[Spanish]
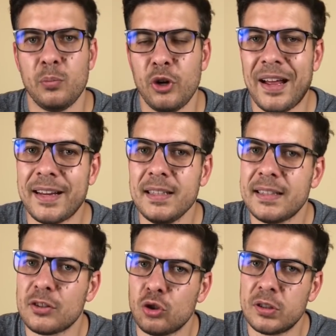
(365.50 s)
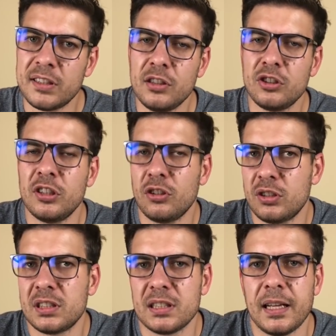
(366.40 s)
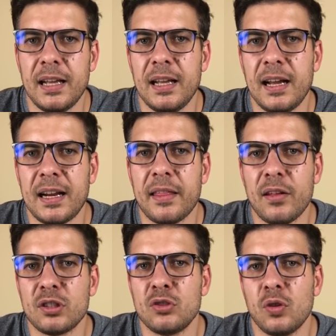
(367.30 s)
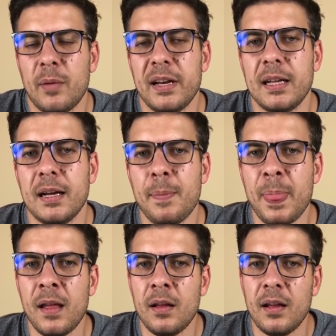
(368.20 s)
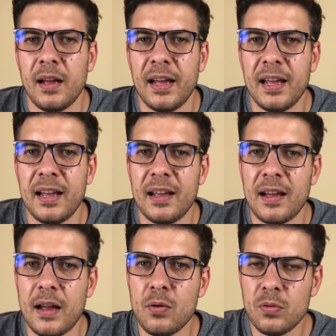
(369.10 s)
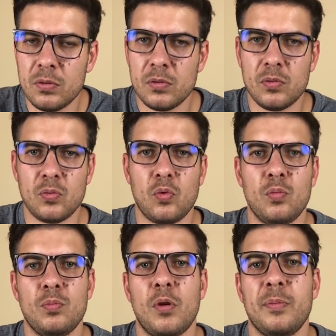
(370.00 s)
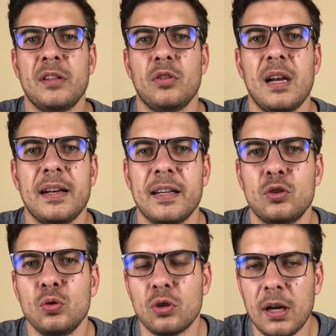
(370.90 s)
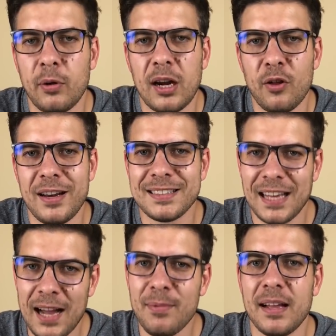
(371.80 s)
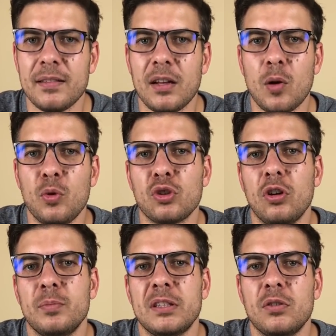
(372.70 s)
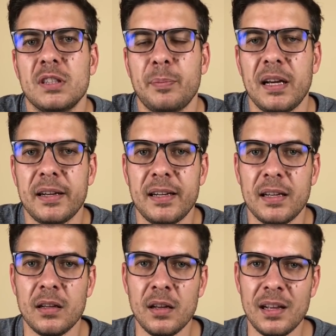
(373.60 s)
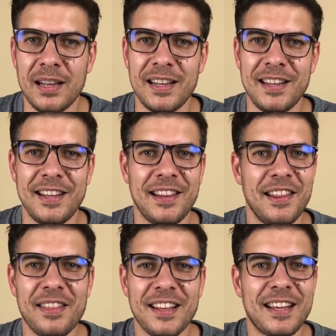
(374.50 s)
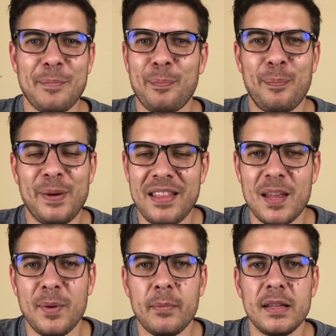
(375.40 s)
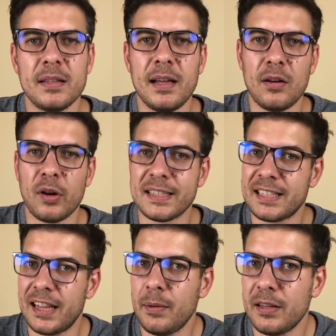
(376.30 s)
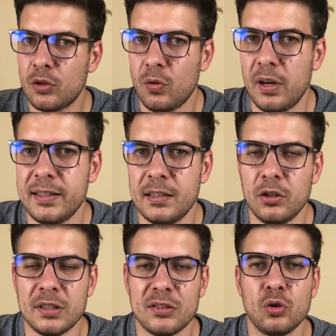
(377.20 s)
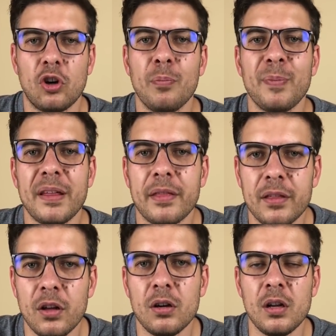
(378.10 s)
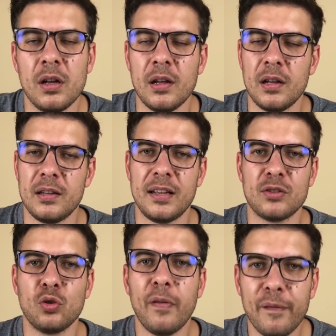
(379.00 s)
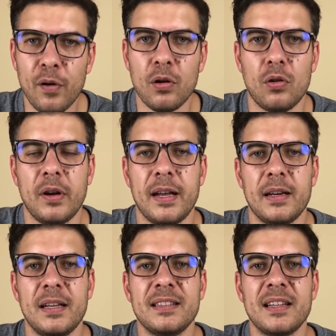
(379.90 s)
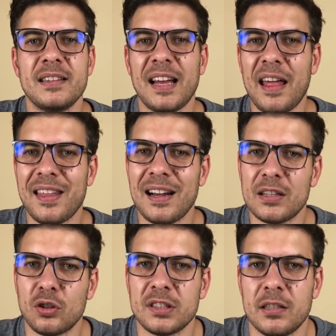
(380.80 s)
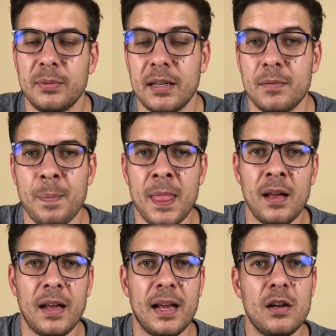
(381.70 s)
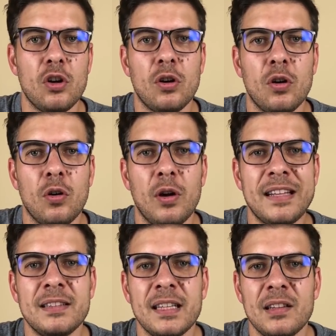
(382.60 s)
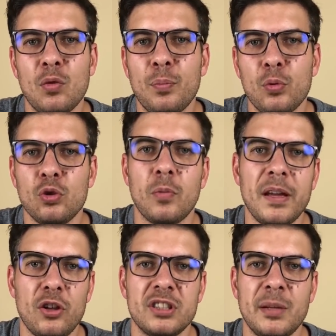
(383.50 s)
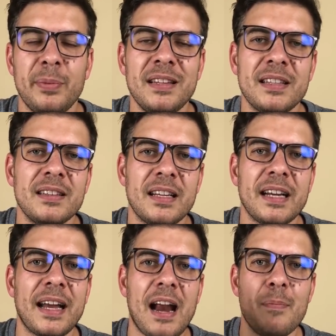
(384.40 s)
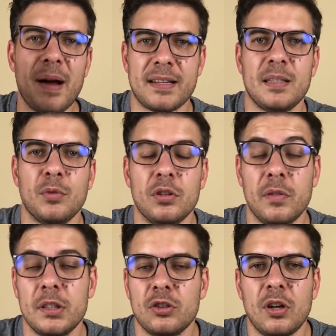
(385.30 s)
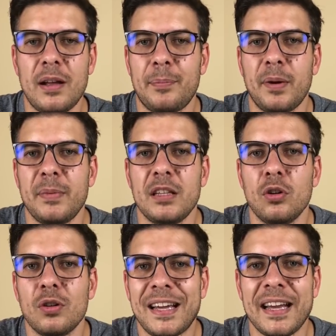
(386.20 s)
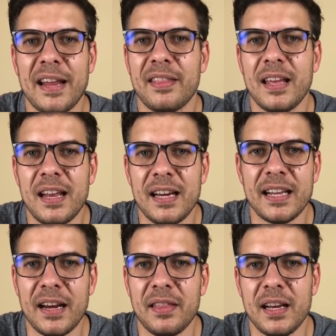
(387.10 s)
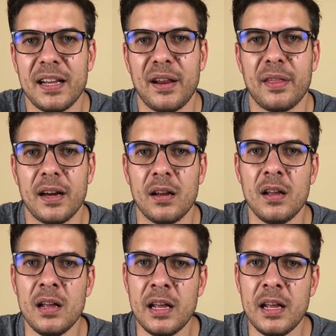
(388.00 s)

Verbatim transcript: Bueno, y aquí, tras sus éxitos eh, alcanzados en Sudamérica, eh, hay un, un, momento en el que sus colaboradores hablan de cómo son los métodos de Pellegrini y dicen que principalmente a lo que se debe todo el éxito es a su convicción y a su foco en intentar hacer las cosas bien. Él no entiende un punto medio, siempre intenta llegar al máximo. Entonces eso le ha permitido crecer y crecer y crecer.